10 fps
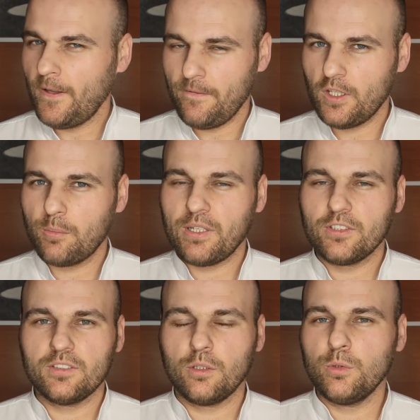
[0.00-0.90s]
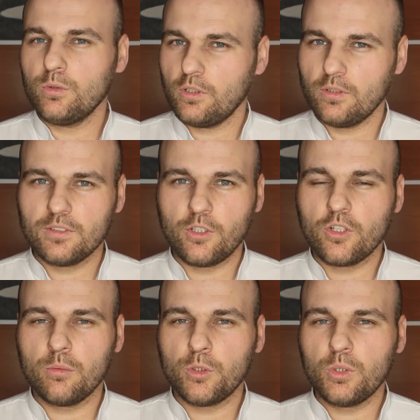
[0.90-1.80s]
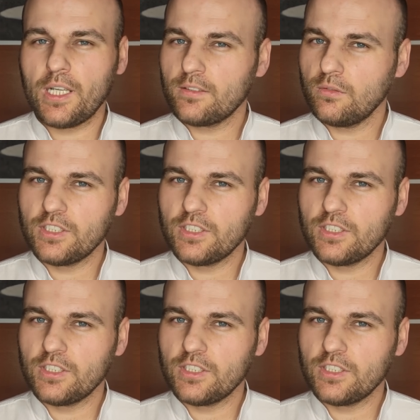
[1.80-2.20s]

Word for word: to naprawdę zrobił to z ogromną klasą.